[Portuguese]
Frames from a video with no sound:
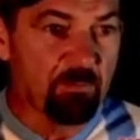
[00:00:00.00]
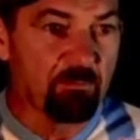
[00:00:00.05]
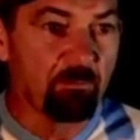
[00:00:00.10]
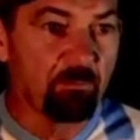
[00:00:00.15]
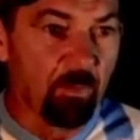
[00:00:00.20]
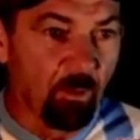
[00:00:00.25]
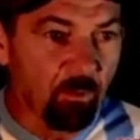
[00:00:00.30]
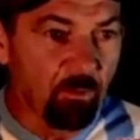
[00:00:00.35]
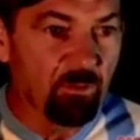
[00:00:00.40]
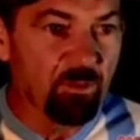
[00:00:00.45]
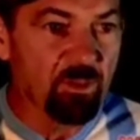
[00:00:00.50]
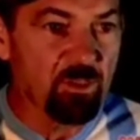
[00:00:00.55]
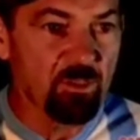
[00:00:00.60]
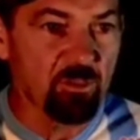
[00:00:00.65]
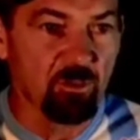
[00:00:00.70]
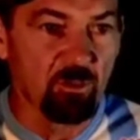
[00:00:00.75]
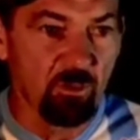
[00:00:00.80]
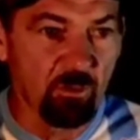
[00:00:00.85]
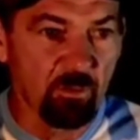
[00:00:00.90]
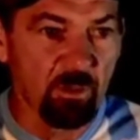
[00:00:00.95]
bom, de
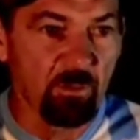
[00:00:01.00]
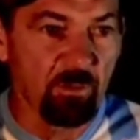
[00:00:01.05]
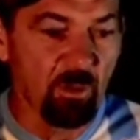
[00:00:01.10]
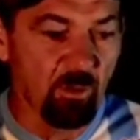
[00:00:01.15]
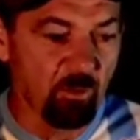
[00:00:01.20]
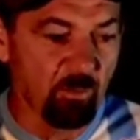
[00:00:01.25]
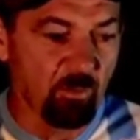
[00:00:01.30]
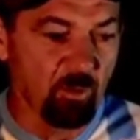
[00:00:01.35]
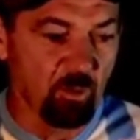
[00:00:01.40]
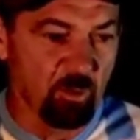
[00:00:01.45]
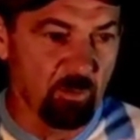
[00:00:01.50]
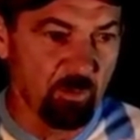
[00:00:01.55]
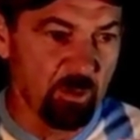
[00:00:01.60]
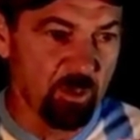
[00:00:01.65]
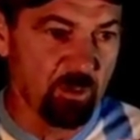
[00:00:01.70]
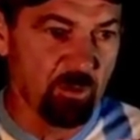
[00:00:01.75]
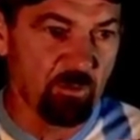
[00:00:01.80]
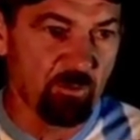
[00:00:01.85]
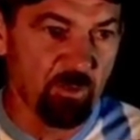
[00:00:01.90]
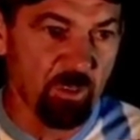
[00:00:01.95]
sombra, mas os
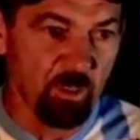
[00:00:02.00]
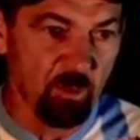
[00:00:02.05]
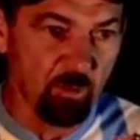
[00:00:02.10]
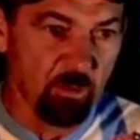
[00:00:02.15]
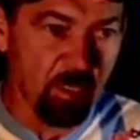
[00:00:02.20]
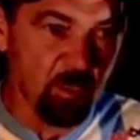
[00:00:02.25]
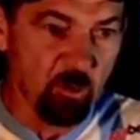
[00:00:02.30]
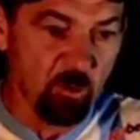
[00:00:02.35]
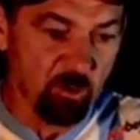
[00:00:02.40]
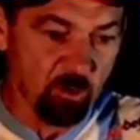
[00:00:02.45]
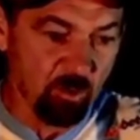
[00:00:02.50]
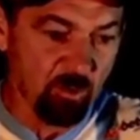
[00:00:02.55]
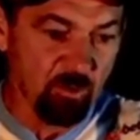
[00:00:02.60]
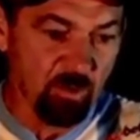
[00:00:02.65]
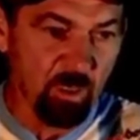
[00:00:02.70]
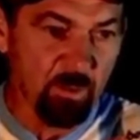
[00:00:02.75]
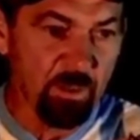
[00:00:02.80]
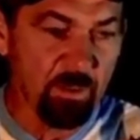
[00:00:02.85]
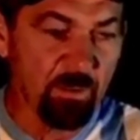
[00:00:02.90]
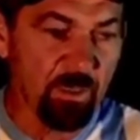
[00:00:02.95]
bichos ficam no meio do sol e não
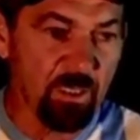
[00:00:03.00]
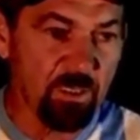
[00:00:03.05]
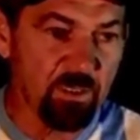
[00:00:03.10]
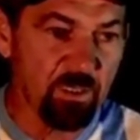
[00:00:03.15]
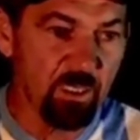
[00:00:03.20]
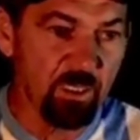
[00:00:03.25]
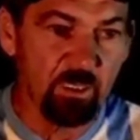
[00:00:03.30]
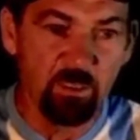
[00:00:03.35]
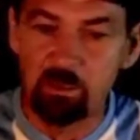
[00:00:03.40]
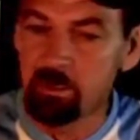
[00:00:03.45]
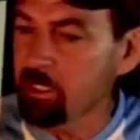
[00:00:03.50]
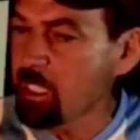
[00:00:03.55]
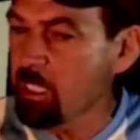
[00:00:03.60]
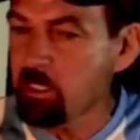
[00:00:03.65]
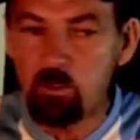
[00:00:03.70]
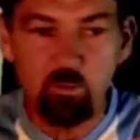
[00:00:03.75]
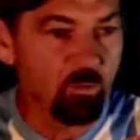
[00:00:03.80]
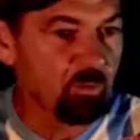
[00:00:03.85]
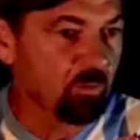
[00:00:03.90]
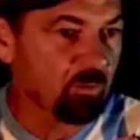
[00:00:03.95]
vai para debaixo dele.
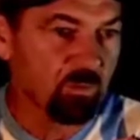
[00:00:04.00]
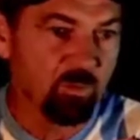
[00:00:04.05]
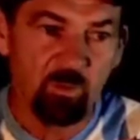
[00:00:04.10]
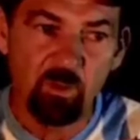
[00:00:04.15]
Nenhum.